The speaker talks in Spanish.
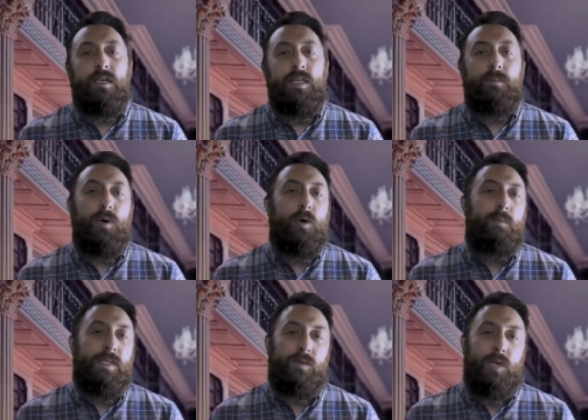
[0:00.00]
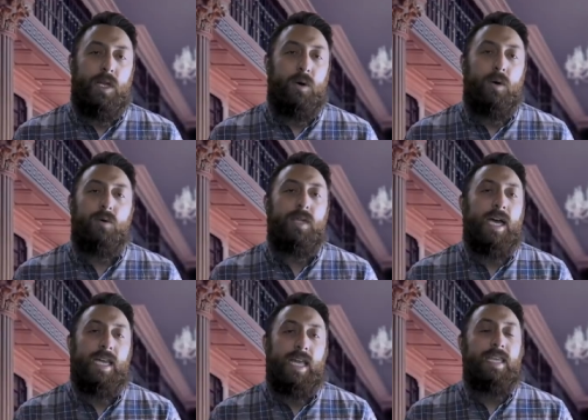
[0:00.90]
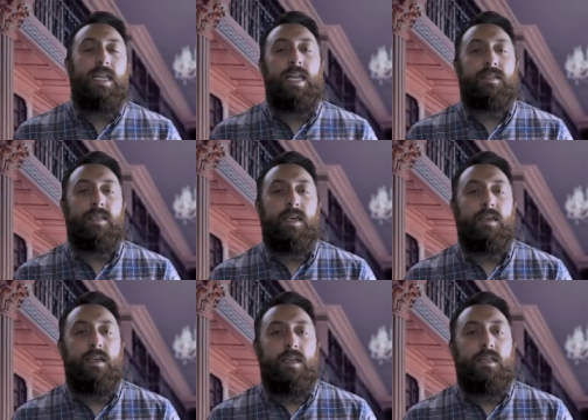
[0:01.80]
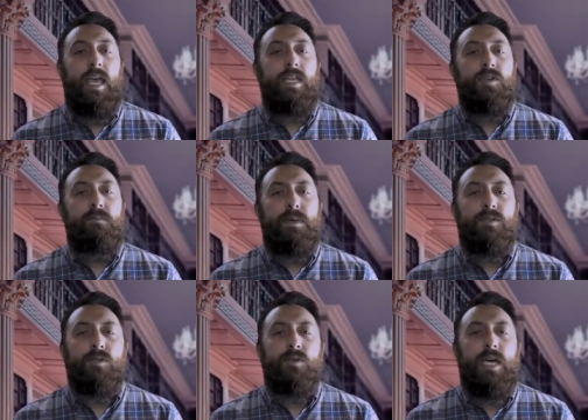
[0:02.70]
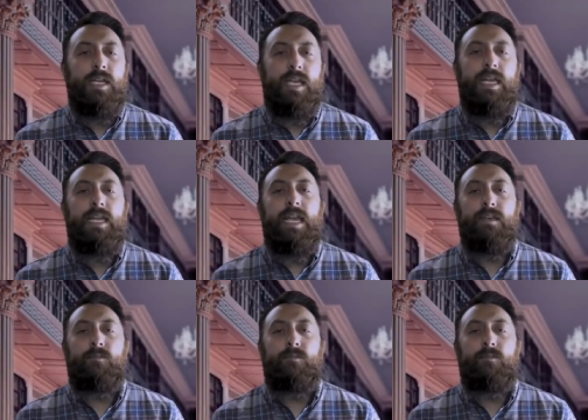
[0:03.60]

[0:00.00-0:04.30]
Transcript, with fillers: tampoco pastoreó una gran iglesia, de hecho empezó su carrera en la